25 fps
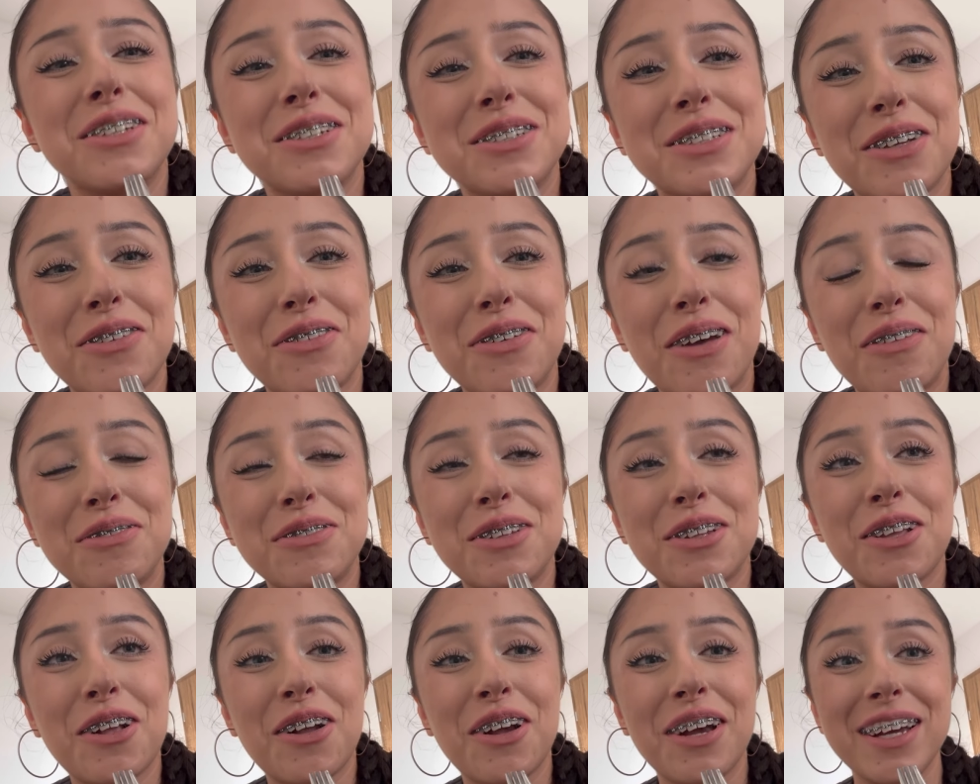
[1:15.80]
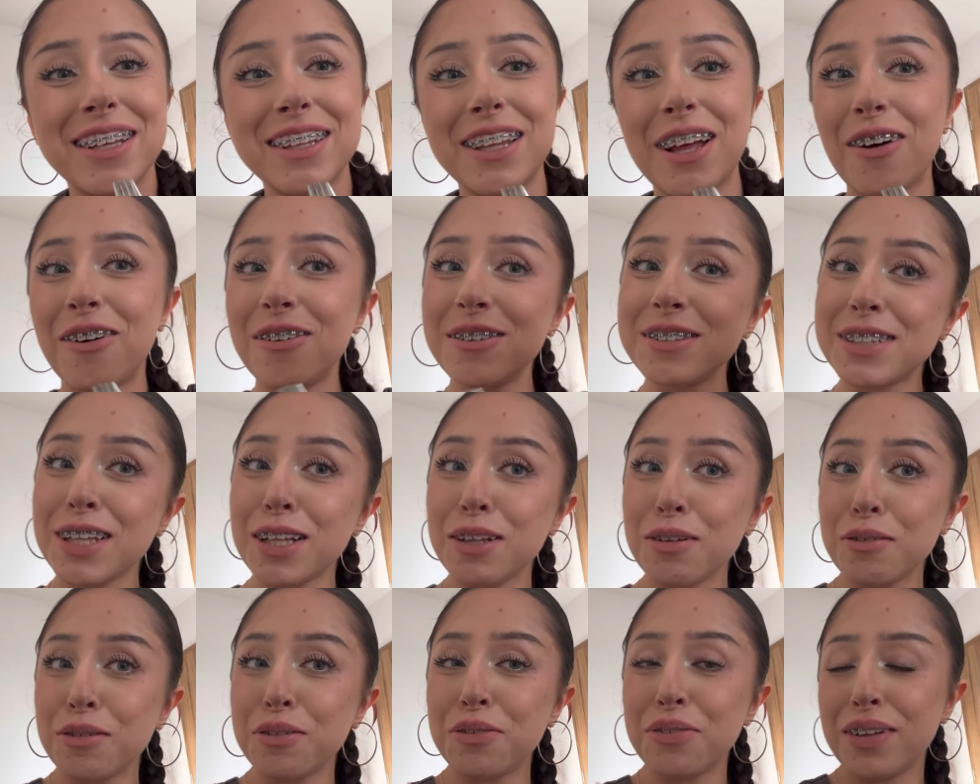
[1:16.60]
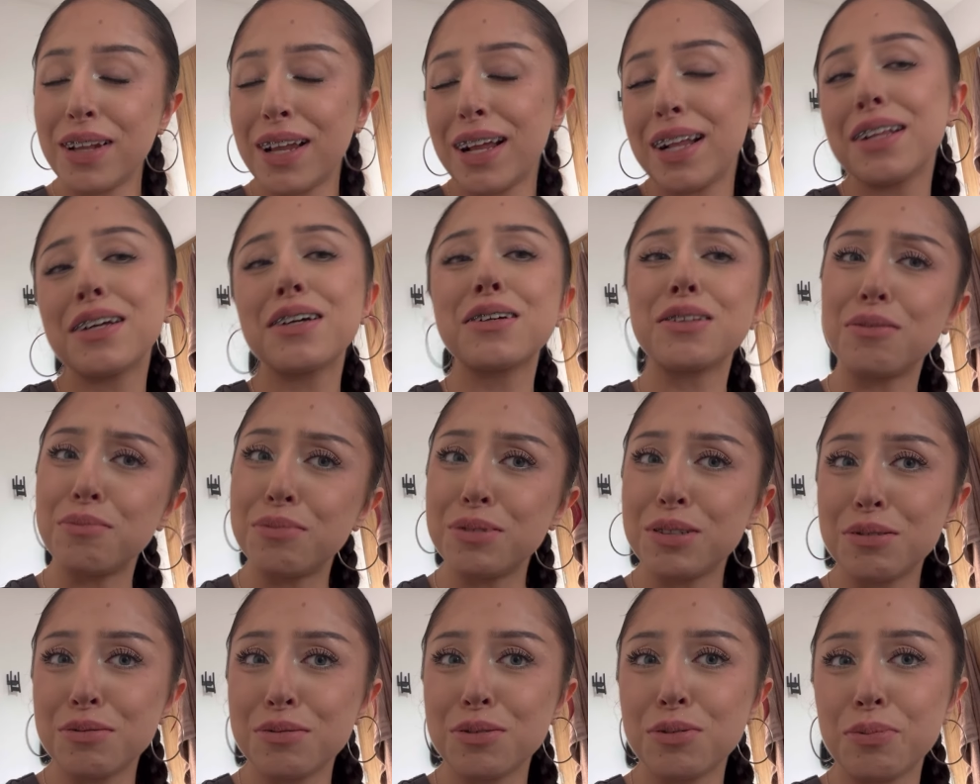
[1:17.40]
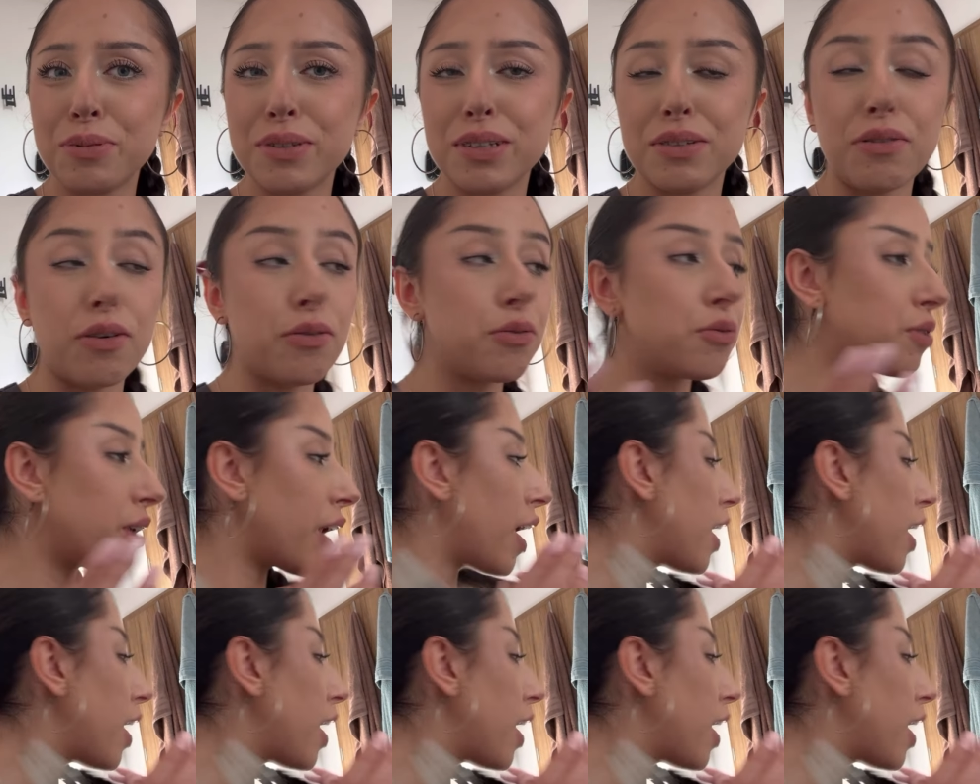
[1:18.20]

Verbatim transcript: zostawiłam to trochę na ostatnią chwilę, ale kto by się spodziewał. W ogóle